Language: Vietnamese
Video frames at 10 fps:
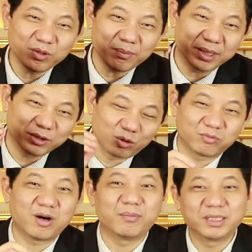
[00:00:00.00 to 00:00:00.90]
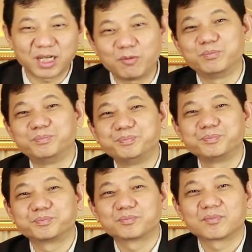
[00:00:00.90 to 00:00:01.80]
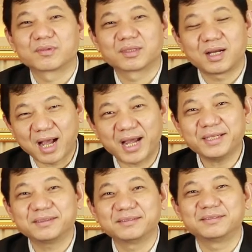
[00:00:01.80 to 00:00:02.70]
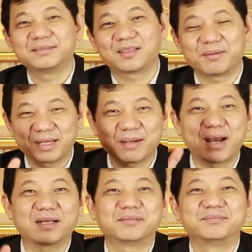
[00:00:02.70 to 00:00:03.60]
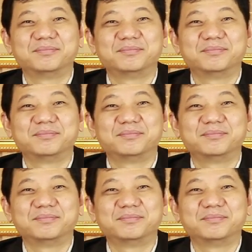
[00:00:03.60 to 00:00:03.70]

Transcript: nó bị tuột vào bên trong thân ái chào tạm biệt các bạn